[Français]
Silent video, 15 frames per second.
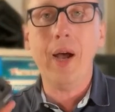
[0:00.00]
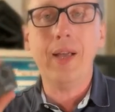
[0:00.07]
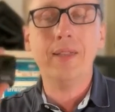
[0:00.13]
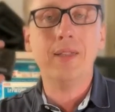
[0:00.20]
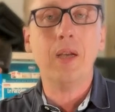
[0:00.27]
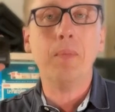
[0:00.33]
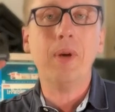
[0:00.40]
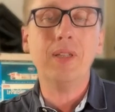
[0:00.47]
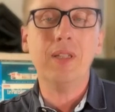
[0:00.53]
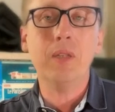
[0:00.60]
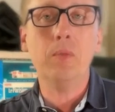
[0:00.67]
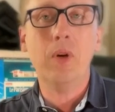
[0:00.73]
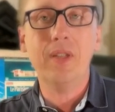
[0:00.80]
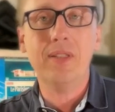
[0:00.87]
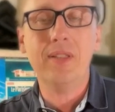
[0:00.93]
Elle tient
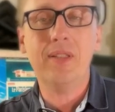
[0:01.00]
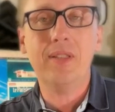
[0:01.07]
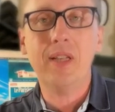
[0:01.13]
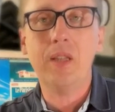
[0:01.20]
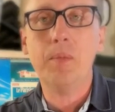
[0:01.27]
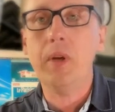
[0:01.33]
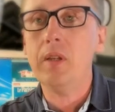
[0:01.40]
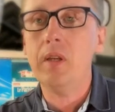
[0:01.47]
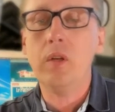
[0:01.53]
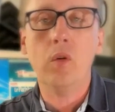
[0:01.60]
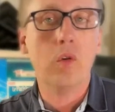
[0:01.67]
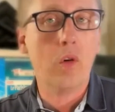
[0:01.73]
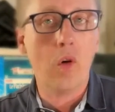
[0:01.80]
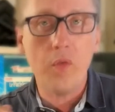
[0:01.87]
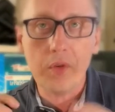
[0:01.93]
pratiquement à 6-7 mètres et donc
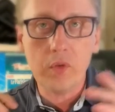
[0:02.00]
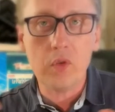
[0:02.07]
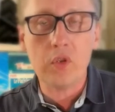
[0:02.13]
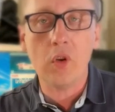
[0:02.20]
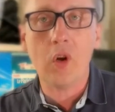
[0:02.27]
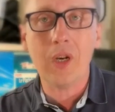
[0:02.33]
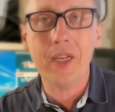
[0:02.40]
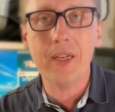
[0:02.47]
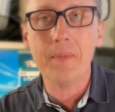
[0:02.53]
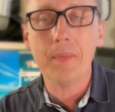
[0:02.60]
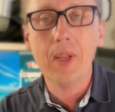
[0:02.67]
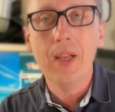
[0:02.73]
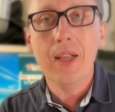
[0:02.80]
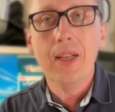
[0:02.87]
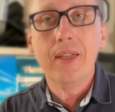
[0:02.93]
quand on fait du snorkeling,
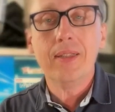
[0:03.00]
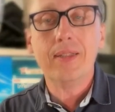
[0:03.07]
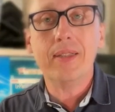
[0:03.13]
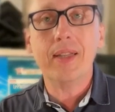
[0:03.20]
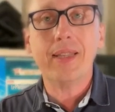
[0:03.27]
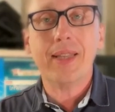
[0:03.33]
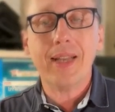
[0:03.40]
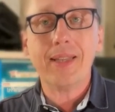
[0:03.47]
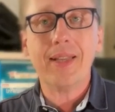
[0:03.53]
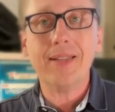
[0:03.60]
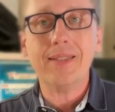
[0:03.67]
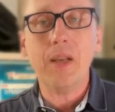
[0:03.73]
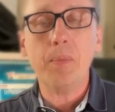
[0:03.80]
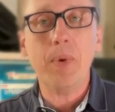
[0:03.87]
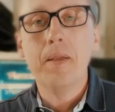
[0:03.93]
c'est très très
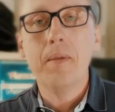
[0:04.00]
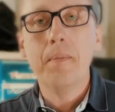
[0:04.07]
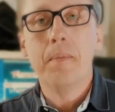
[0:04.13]
sympa.